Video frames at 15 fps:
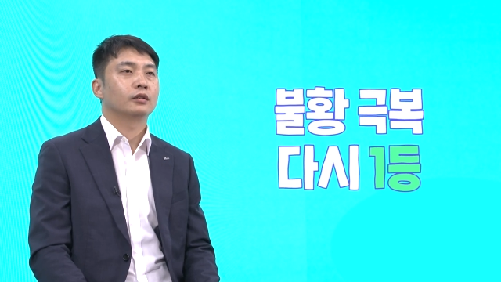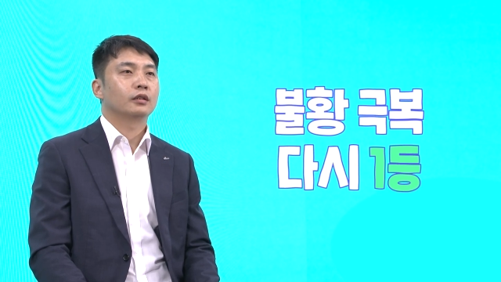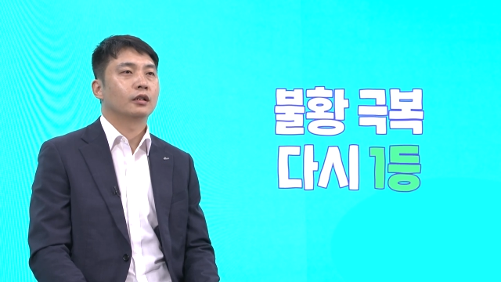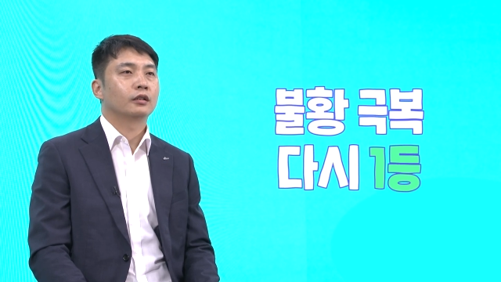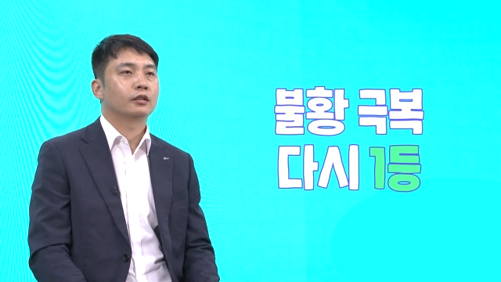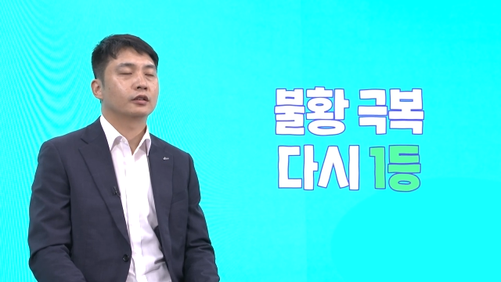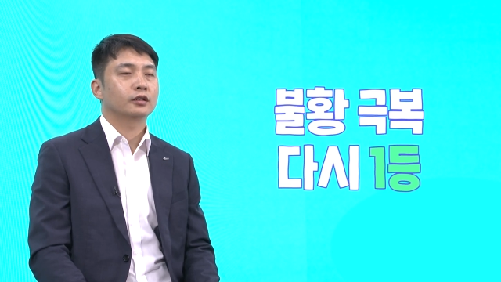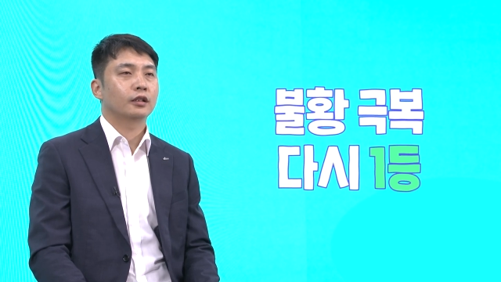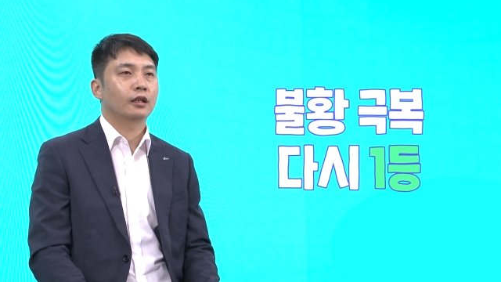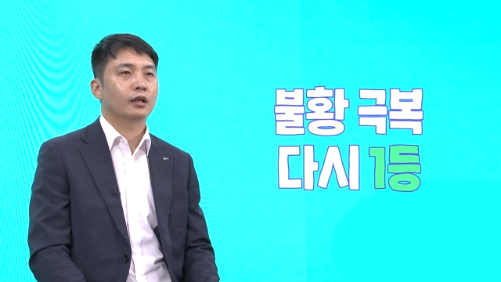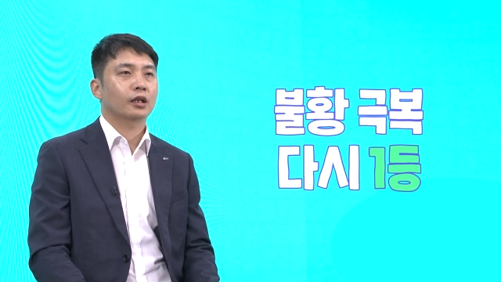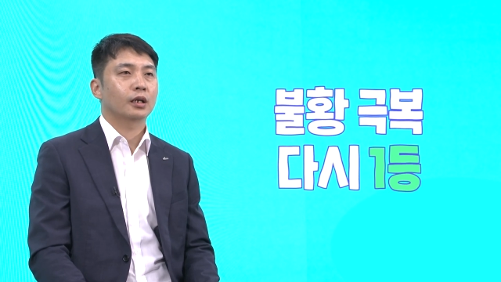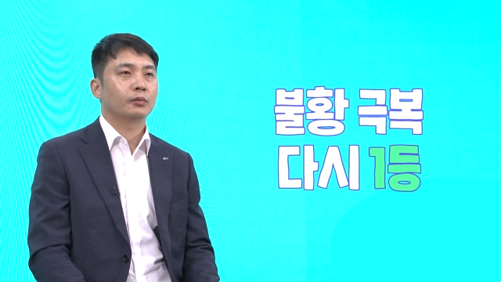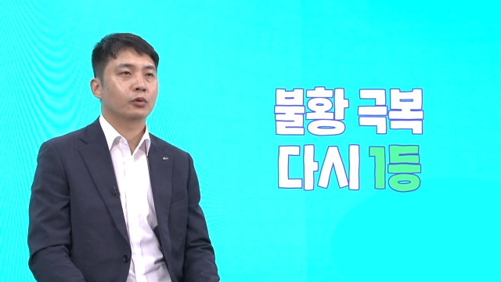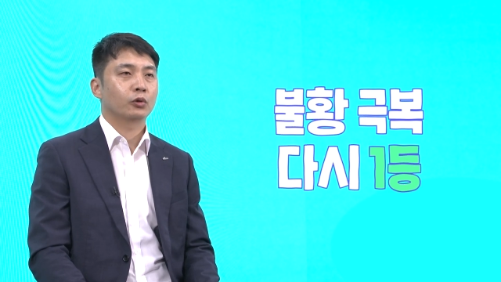1등
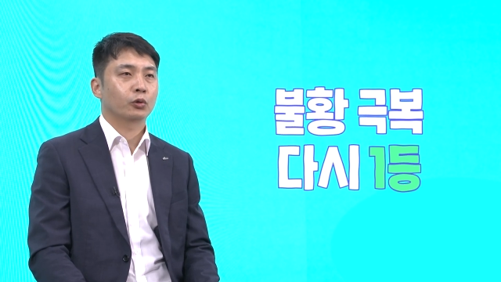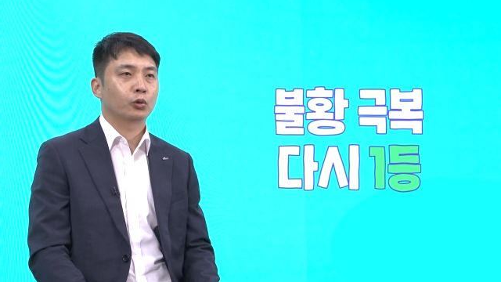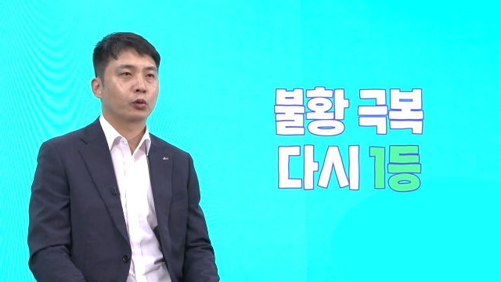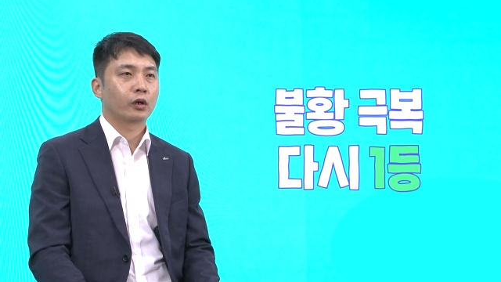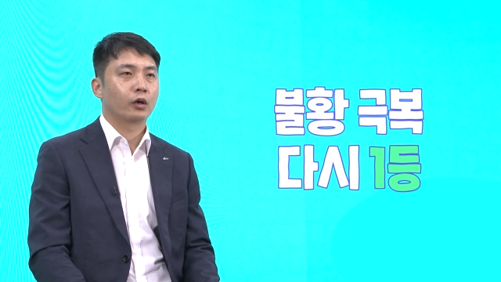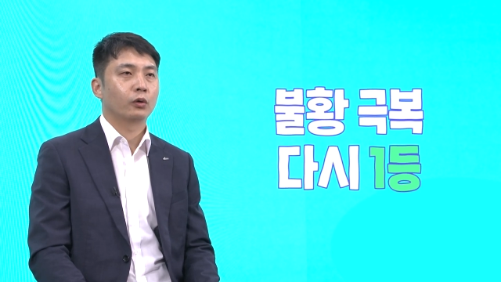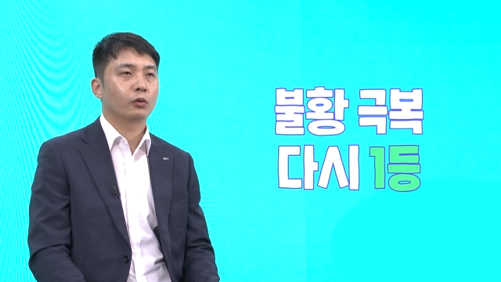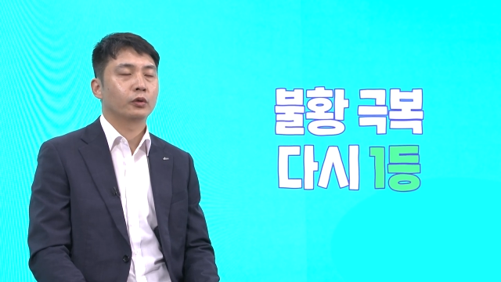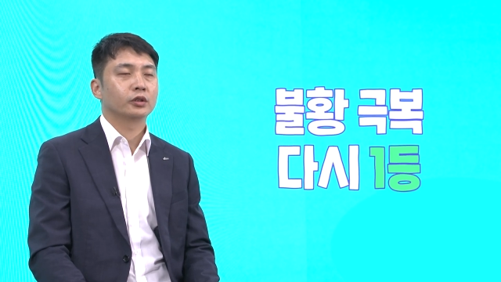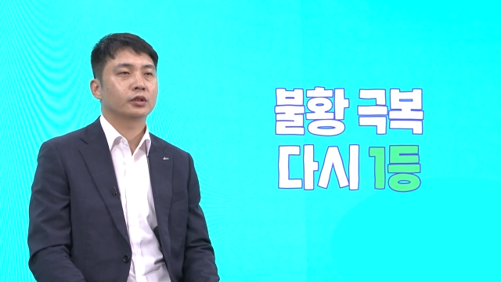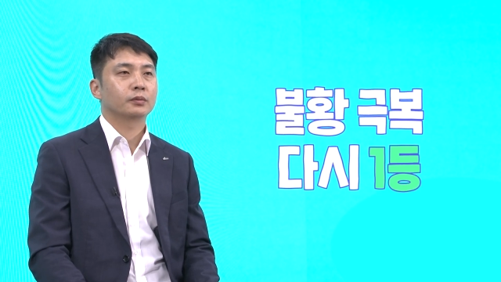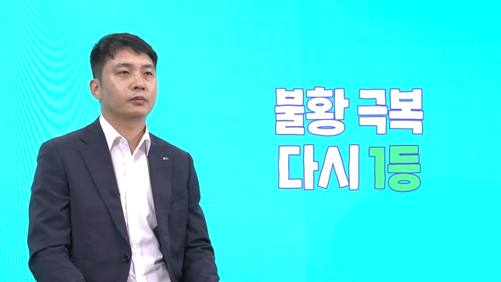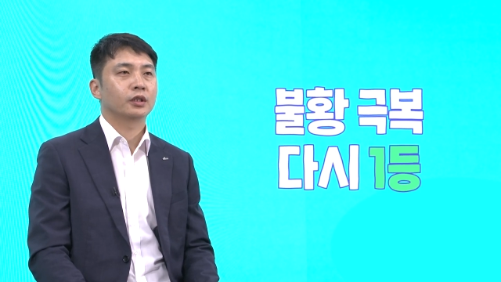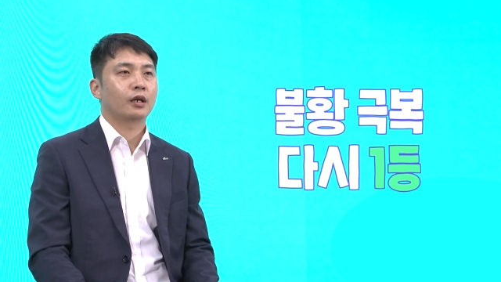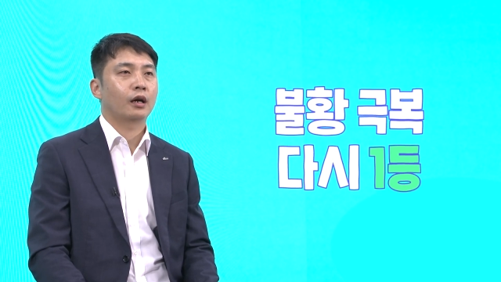신랑감으로 돌아오고
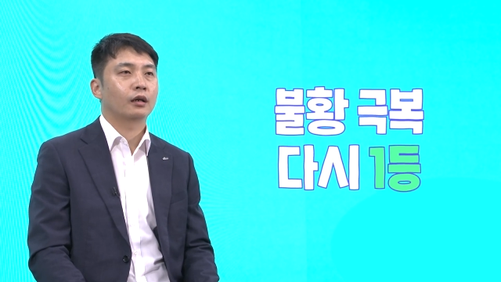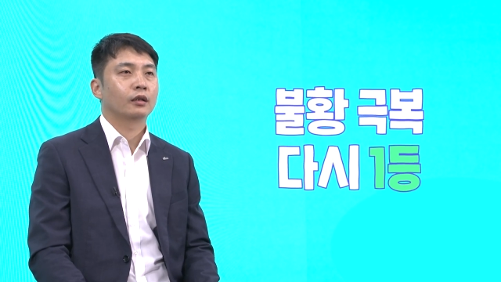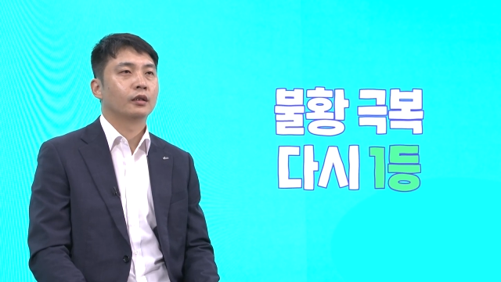있습니다.